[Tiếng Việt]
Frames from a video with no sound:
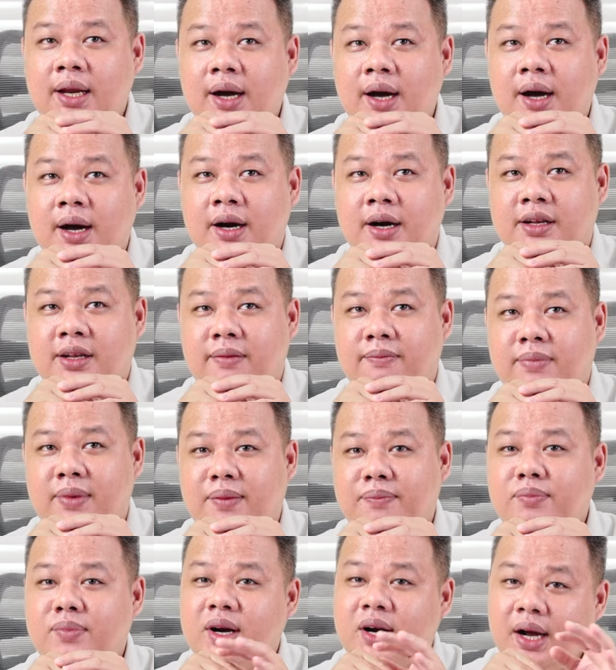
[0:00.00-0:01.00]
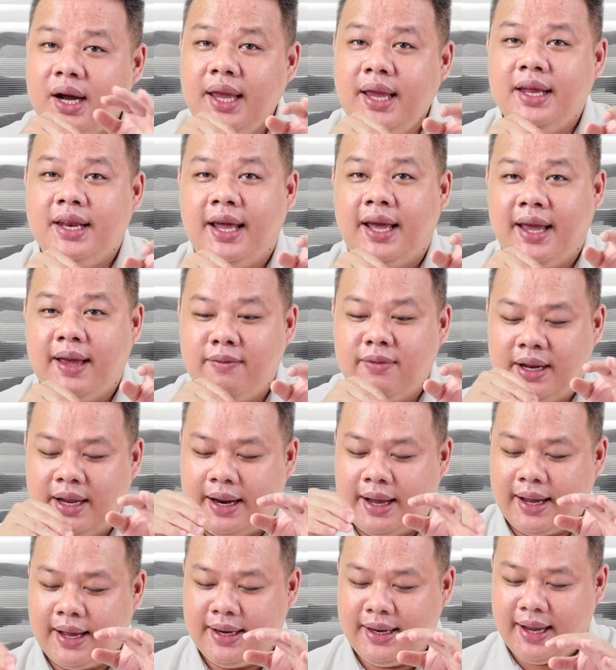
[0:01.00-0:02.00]
nữa ở tầm năm rưỡi thì anh em có thể
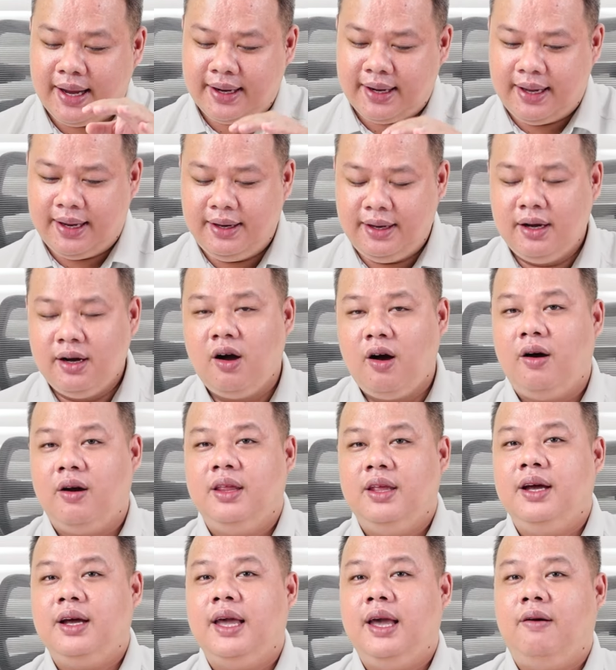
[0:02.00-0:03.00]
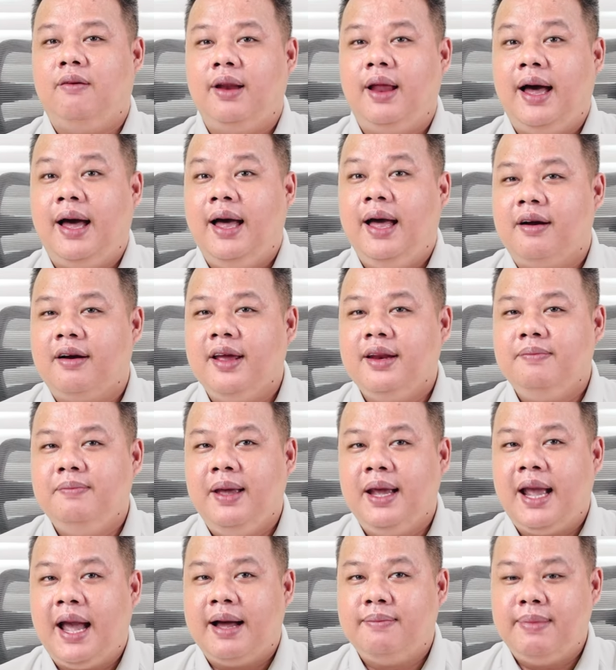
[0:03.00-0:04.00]
là cân nhắc đến những con như kiểu là
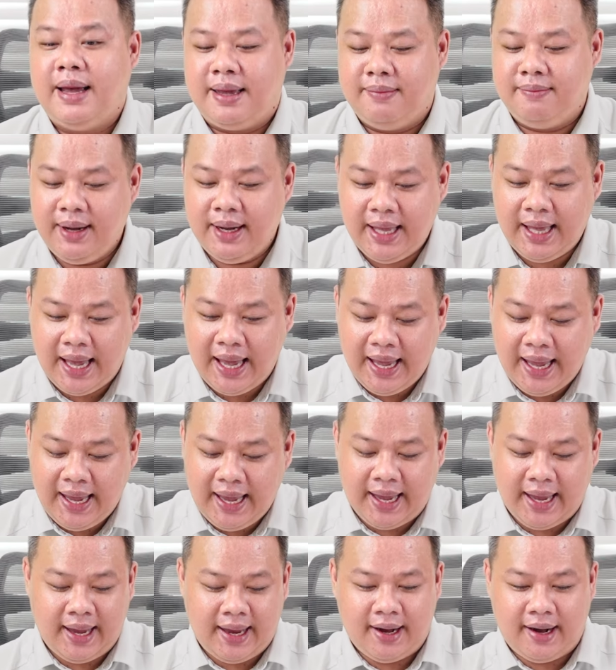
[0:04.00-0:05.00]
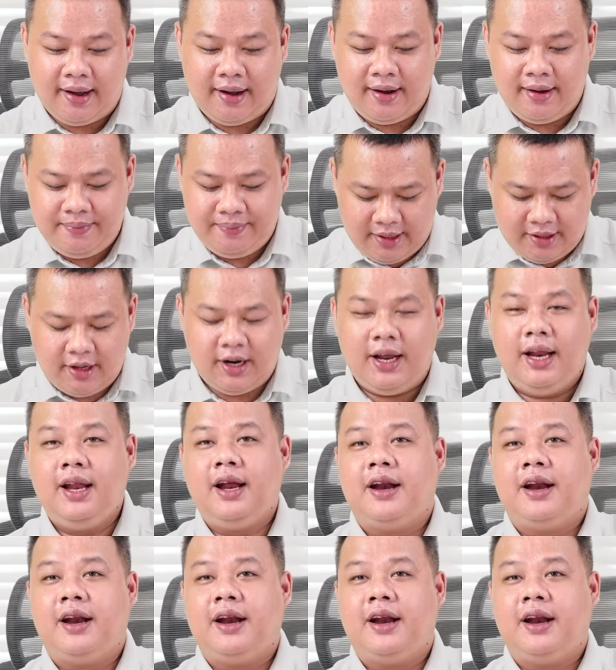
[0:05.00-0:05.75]
Redmi K70e đó cho đến